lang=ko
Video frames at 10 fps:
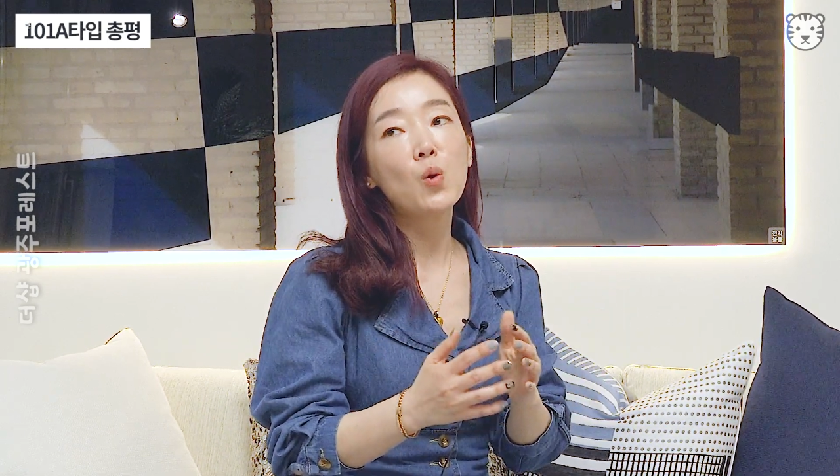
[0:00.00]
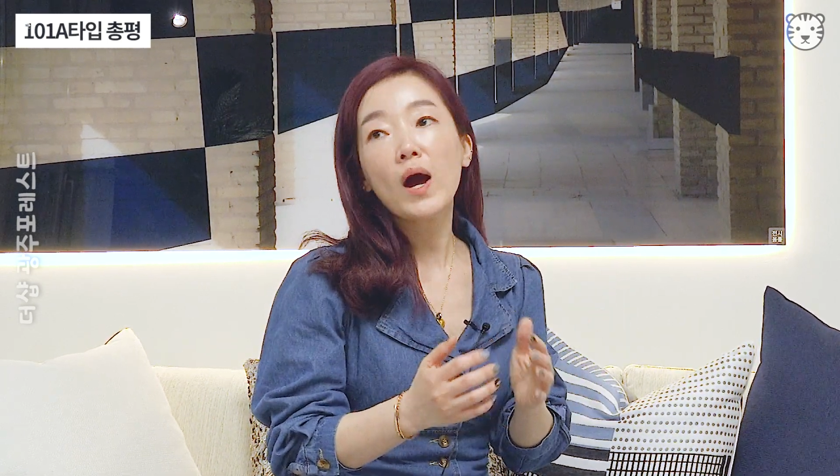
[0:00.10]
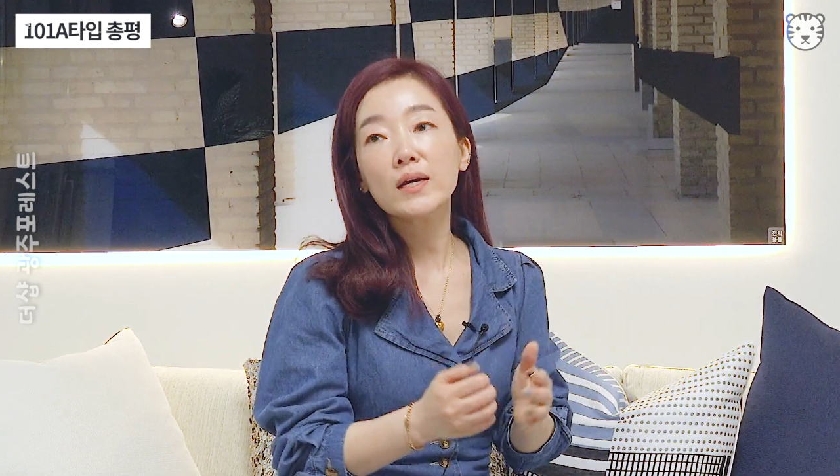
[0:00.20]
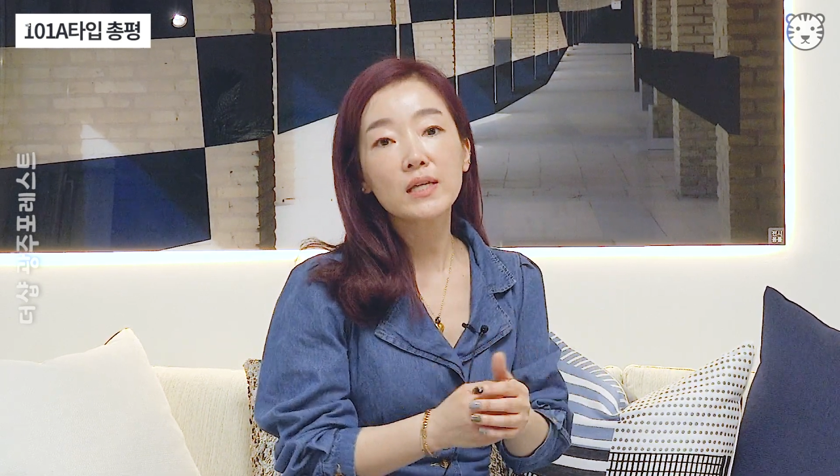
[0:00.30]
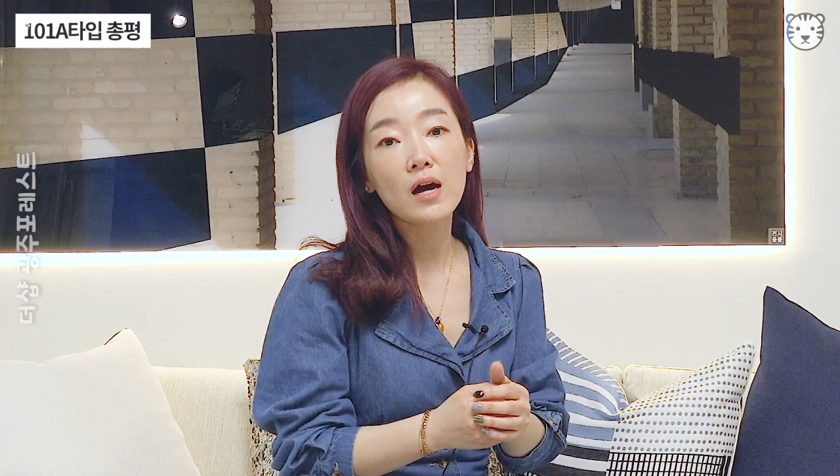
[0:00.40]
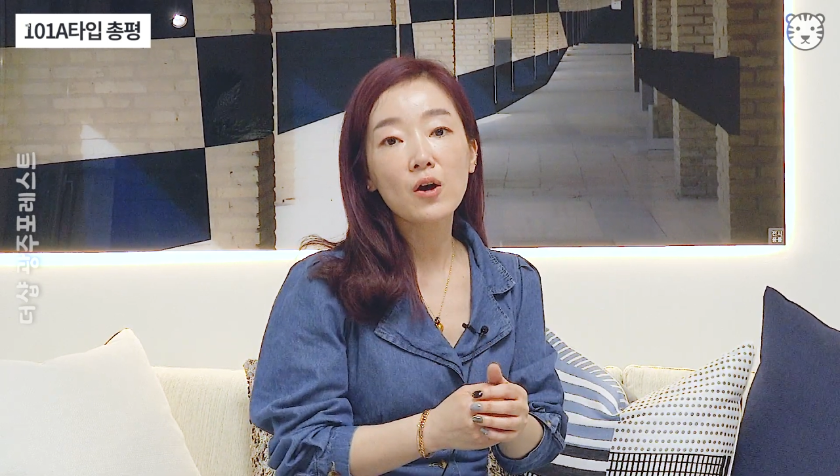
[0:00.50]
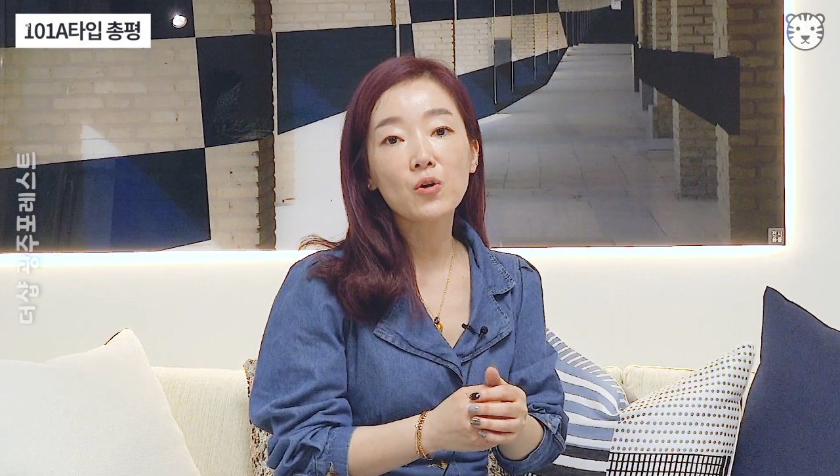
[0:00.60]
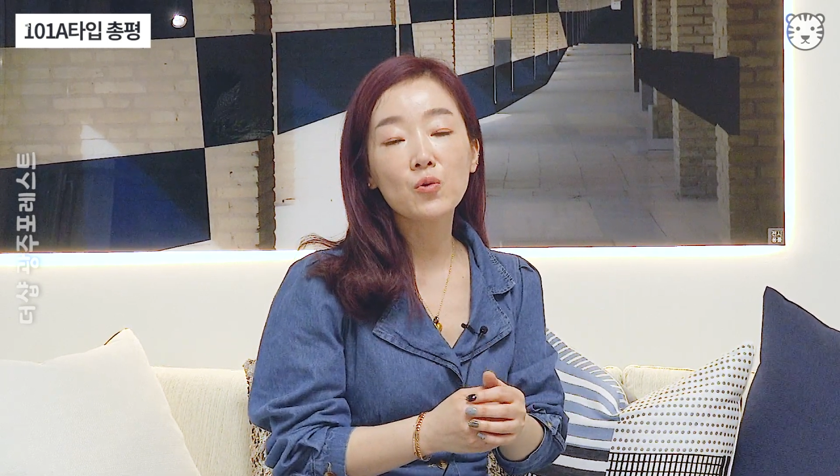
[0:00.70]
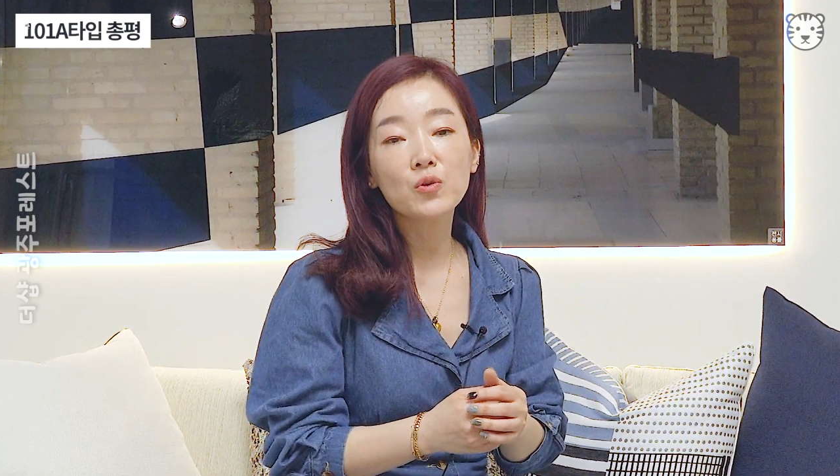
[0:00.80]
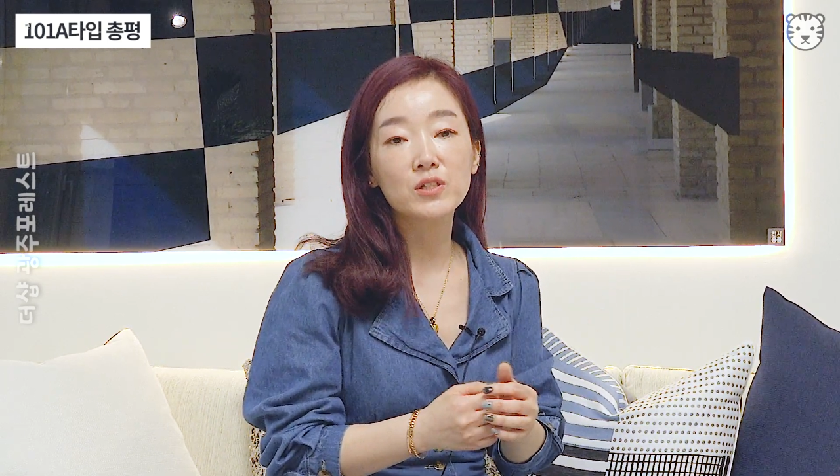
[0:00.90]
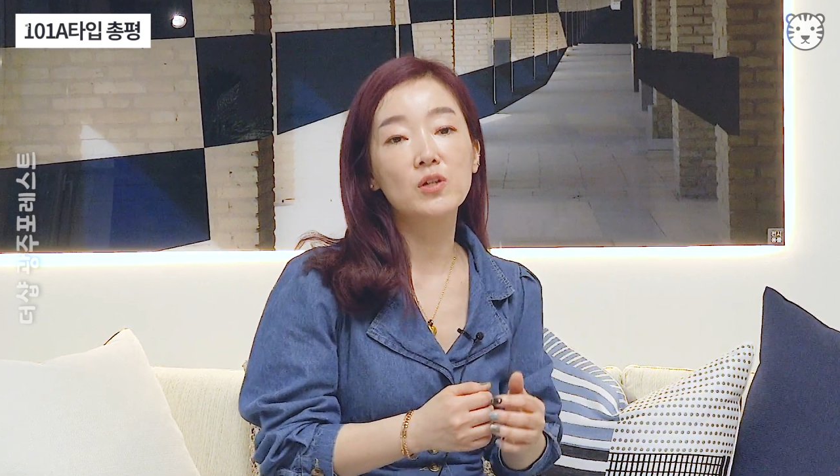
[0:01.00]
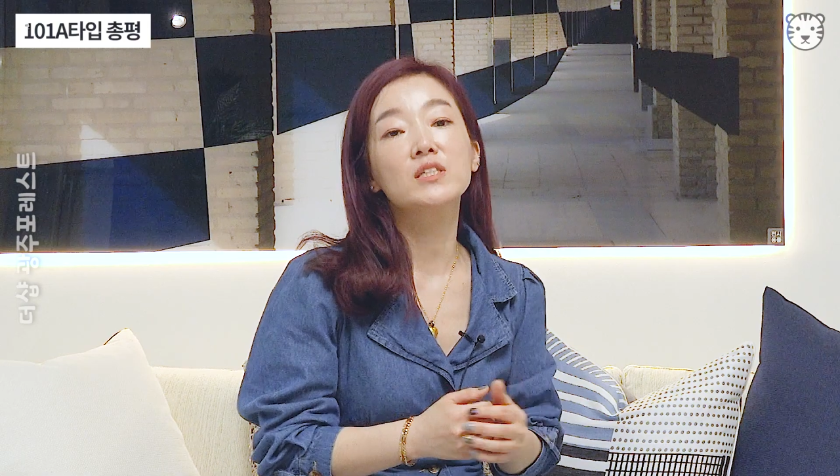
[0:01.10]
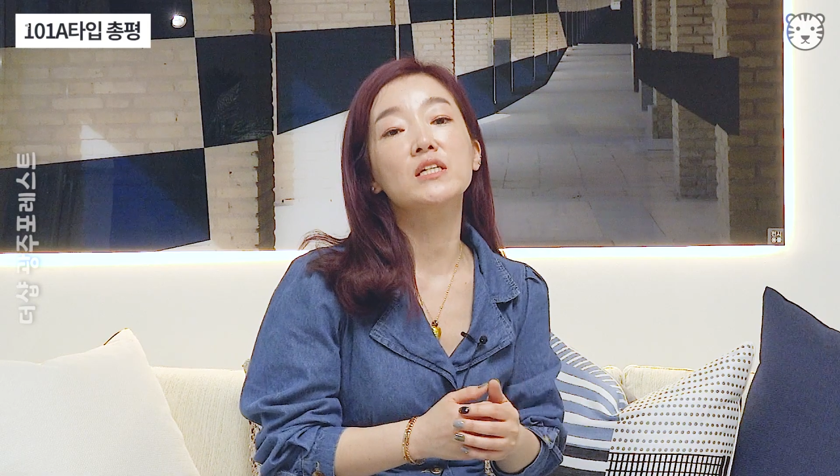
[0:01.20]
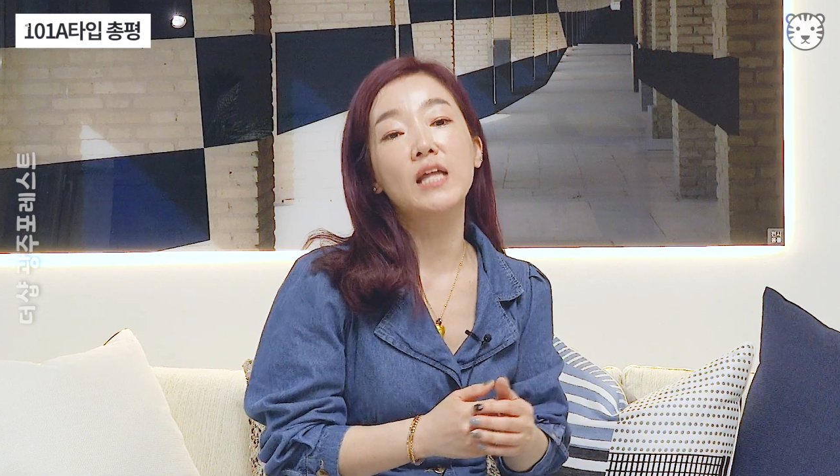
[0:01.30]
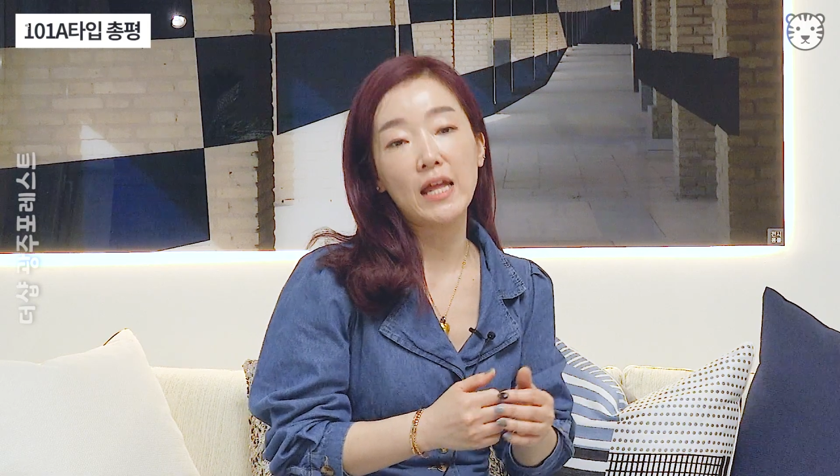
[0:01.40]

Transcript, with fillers: 화사하고 그렇진